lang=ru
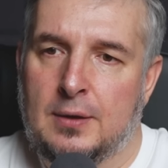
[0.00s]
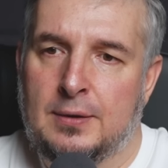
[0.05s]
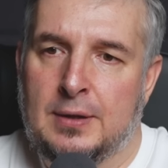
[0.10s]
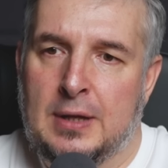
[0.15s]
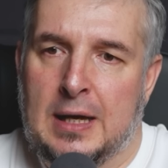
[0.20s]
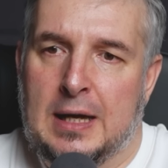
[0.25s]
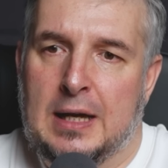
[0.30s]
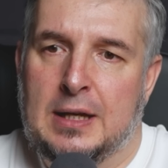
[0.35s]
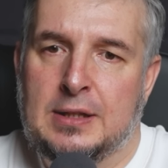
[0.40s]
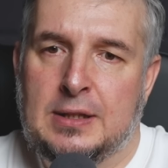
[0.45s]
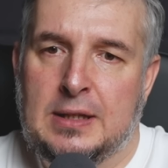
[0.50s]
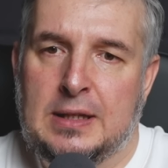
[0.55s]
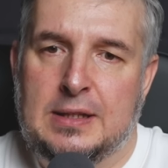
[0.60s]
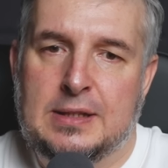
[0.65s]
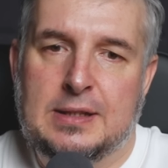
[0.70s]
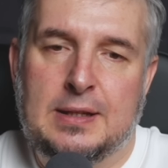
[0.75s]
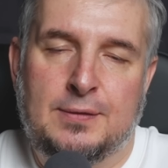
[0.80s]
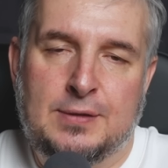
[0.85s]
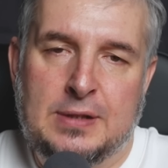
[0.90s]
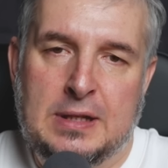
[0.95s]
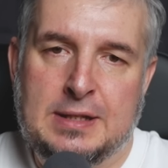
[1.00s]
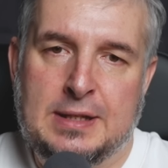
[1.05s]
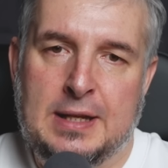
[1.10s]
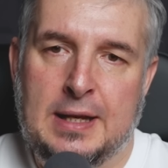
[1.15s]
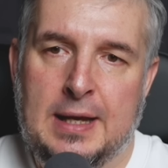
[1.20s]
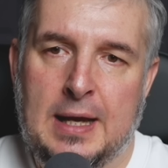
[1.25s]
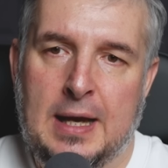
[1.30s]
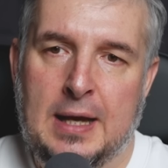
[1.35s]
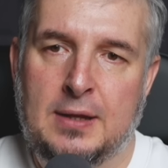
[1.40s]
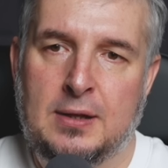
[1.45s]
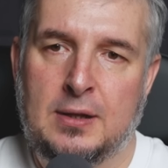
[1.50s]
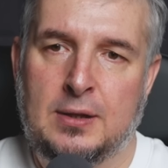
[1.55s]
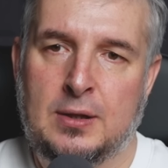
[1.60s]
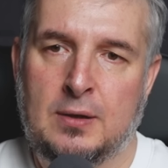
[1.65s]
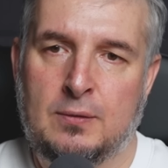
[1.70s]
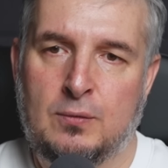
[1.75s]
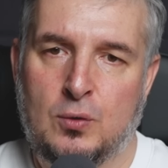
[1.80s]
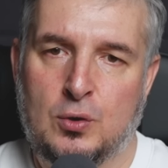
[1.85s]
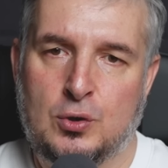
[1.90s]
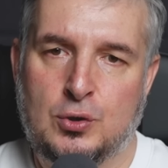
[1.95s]
находиться в состоянии
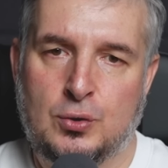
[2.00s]
того,